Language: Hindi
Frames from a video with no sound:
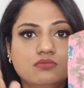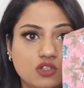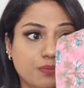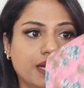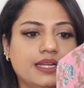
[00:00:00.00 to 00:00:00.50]

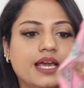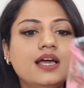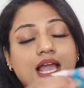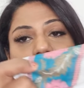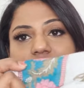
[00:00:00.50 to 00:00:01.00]
दुपट्टा
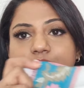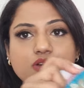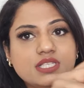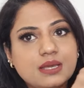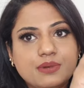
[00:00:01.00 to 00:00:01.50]
एंड इसमें
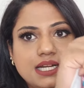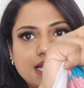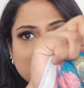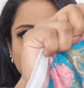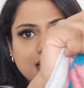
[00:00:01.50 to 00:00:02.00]
कोई सेपरेट
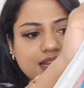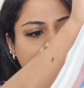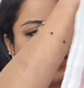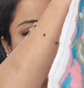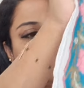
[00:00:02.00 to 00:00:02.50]
लेस
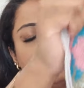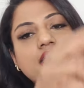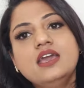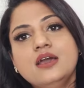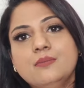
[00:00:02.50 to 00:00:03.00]
वगैरह नहीं है